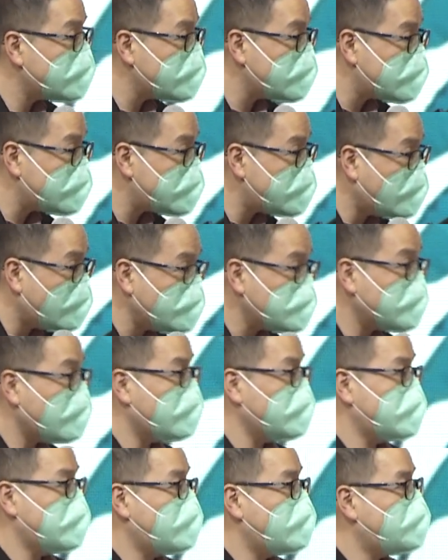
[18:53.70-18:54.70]
教导
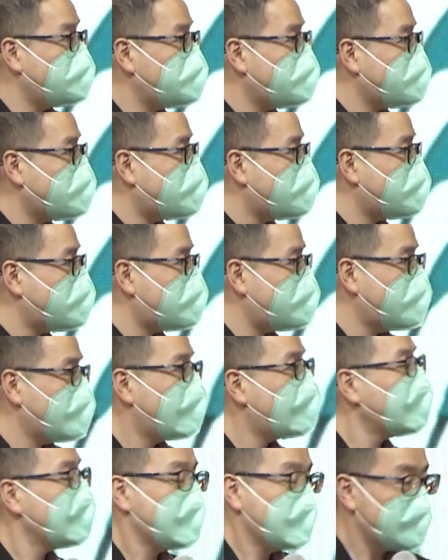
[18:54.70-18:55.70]
的
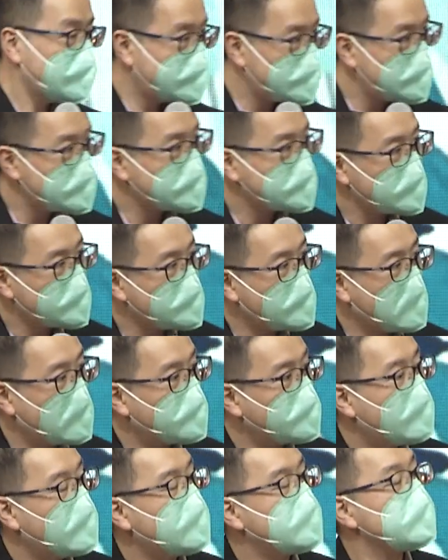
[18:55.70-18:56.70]
这个的妈
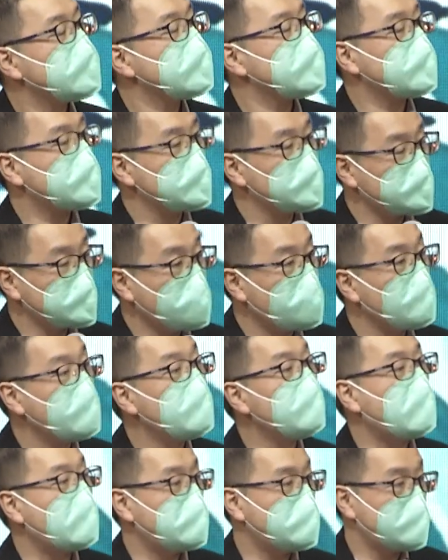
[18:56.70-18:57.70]
妈是充
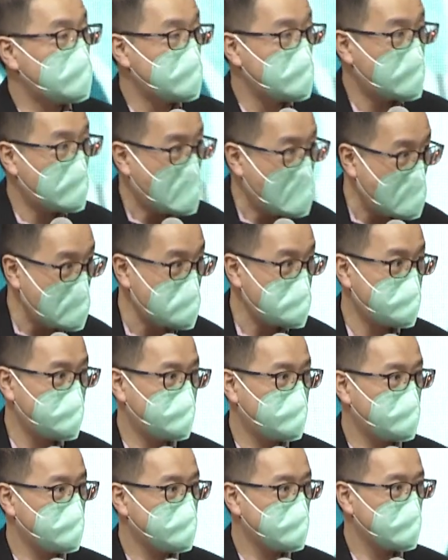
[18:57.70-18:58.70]
满了爱。
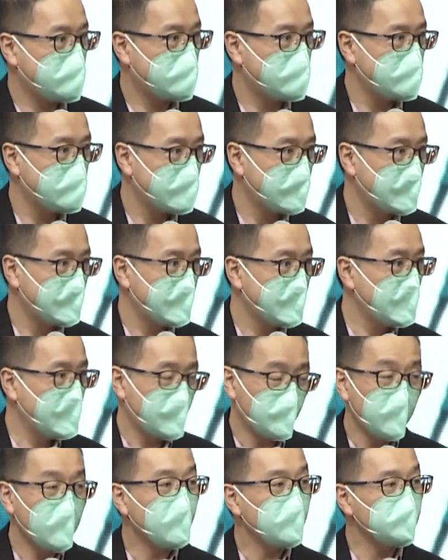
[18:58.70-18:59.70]

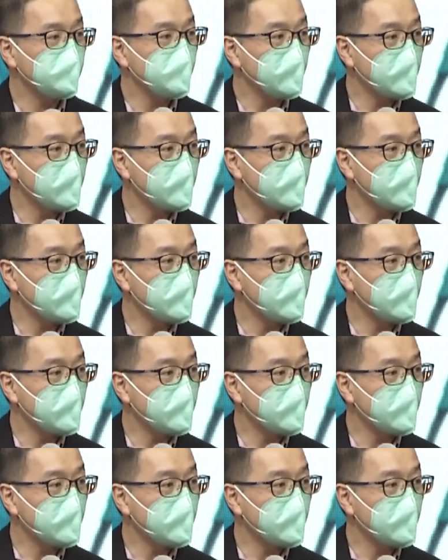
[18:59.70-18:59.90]
我要说，